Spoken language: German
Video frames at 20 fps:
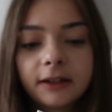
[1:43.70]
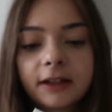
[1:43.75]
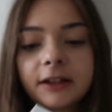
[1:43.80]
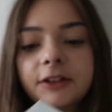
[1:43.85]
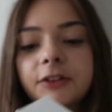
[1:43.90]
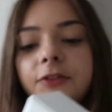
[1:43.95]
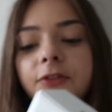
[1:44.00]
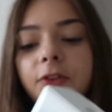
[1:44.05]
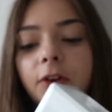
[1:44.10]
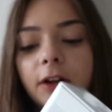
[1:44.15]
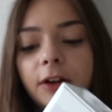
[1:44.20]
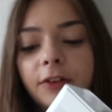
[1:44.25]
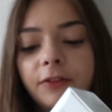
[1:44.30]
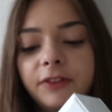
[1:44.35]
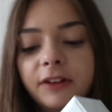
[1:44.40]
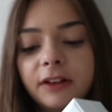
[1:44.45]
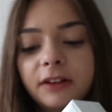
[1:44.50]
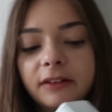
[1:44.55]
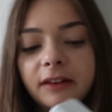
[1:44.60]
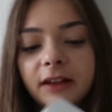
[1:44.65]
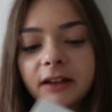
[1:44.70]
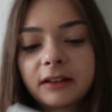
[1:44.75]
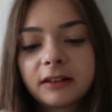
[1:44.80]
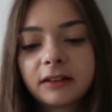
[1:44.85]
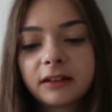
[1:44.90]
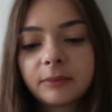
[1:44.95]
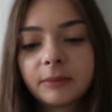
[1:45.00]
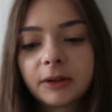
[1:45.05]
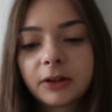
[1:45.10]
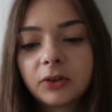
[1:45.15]
Ich hatte vorher
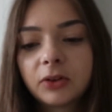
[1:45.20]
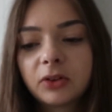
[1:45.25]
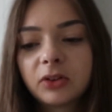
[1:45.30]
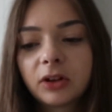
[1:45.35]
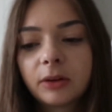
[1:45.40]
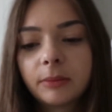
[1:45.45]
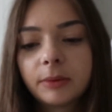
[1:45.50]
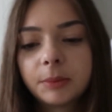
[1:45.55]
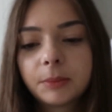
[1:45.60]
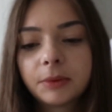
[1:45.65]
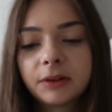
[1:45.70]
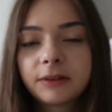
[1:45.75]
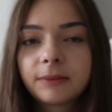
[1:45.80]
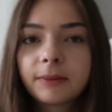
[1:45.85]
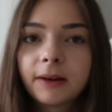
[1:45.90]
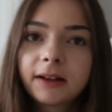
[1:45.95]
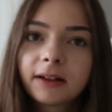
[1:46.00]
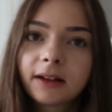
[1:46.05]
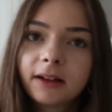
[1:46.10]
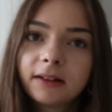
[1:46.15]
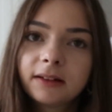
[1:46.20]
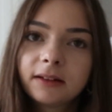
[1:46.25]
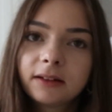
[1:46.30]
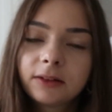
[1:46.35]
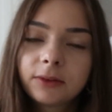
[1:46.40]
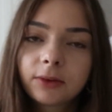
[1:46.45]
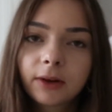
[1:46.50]
64, mal gucken, ob ich mit 32